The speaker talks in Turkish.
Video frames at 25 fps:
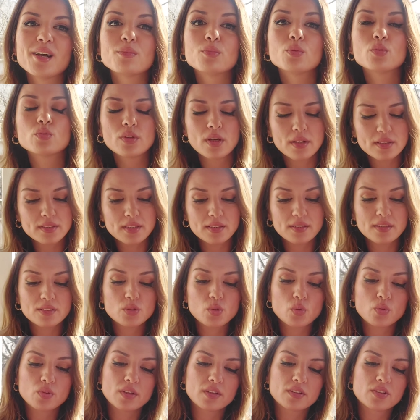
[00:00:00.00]
Buğday tene
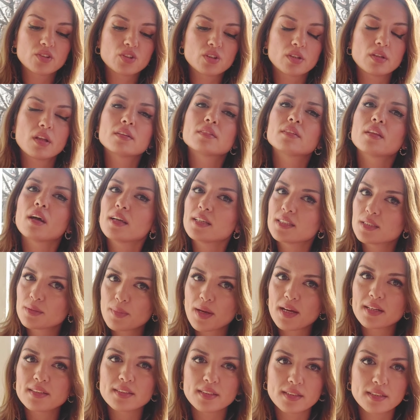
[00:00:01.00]
çok yakışan hatta
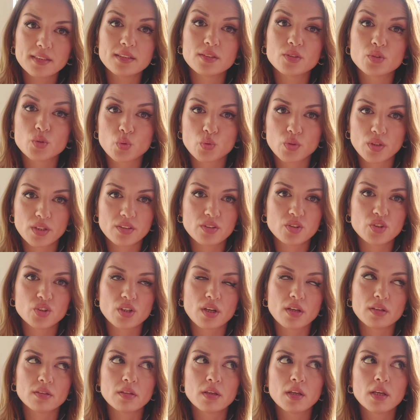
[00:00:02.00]
ismer tene de çok
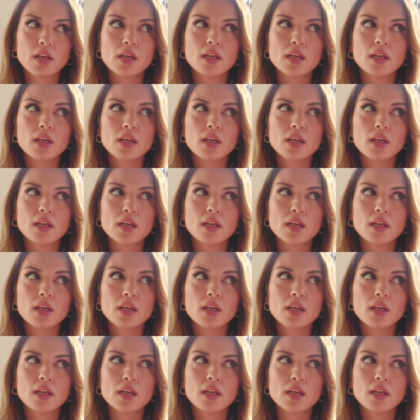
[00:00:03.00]
yakışan.